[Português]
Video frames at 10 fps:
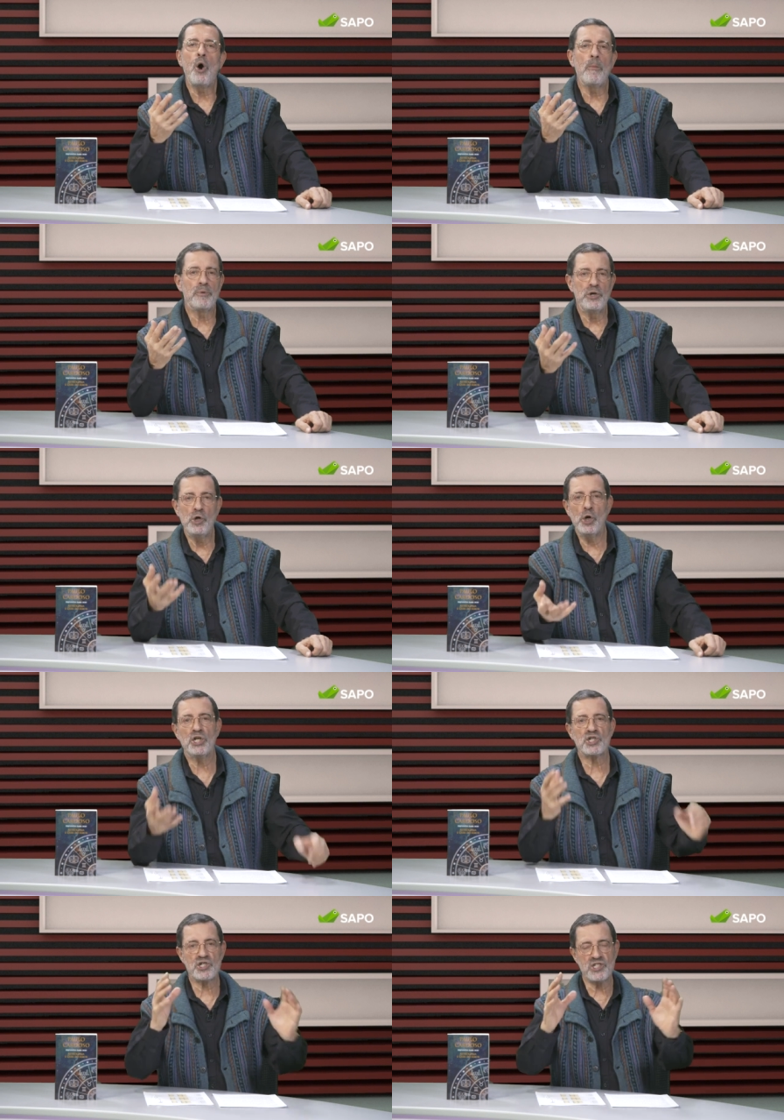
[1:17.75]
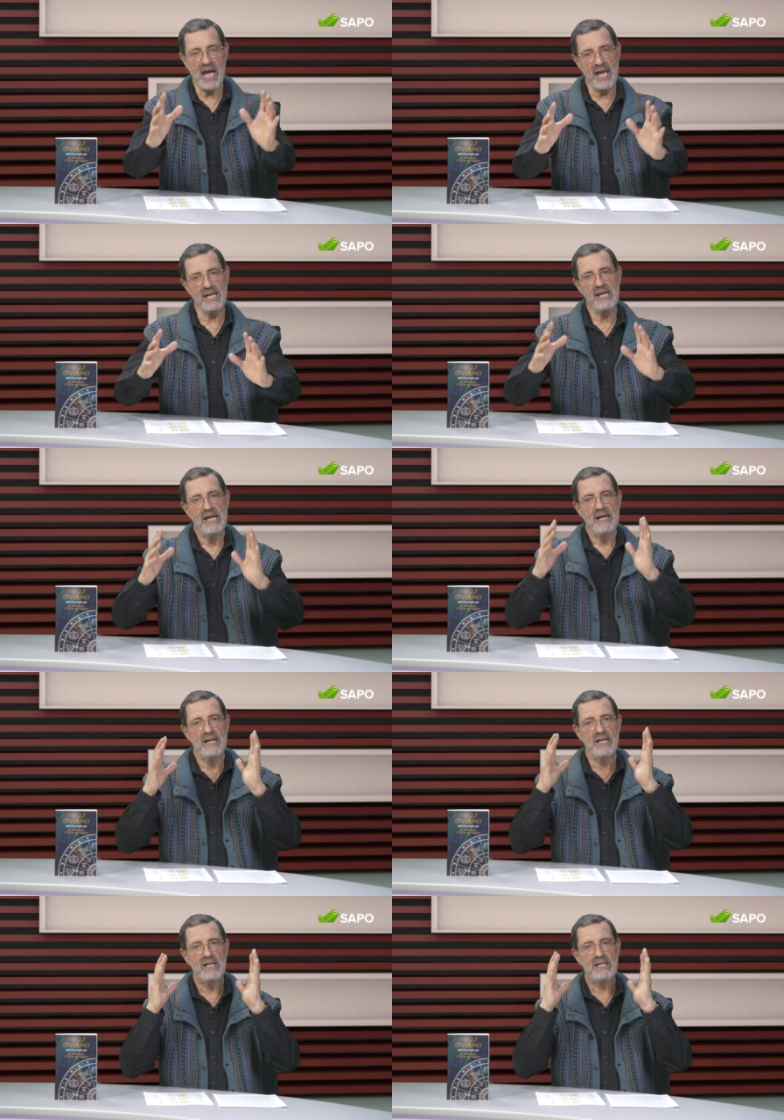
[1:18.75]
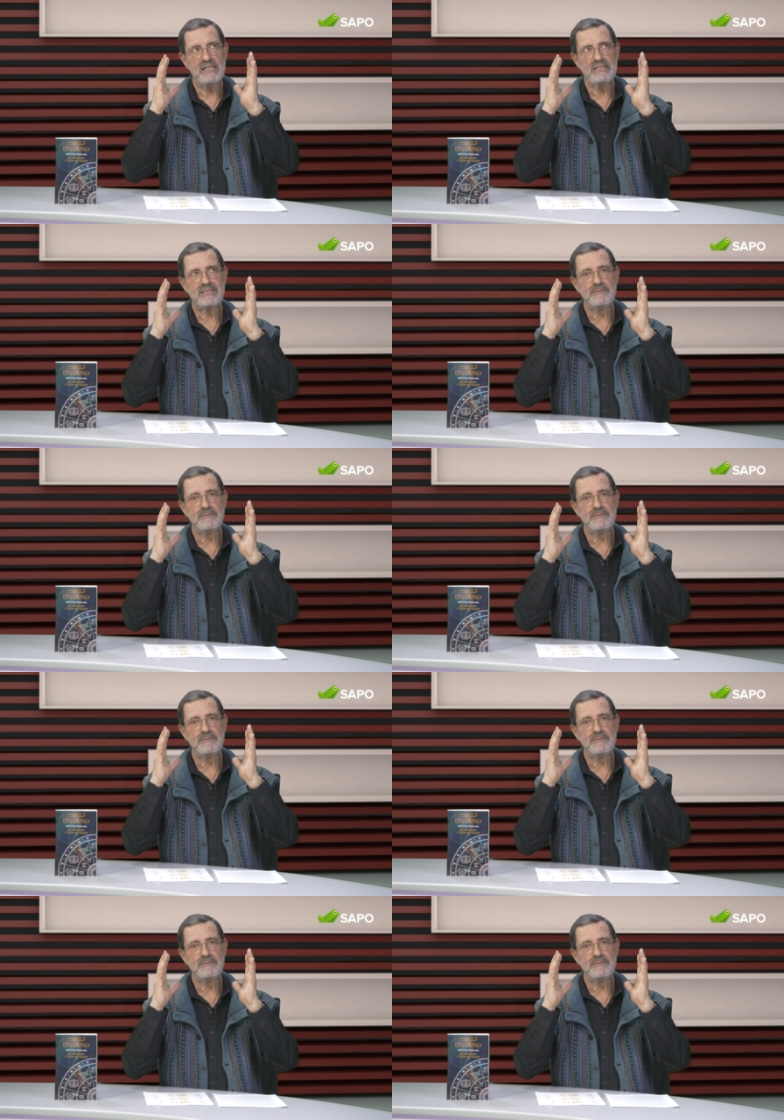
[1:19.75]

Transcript: opiniões sem uh,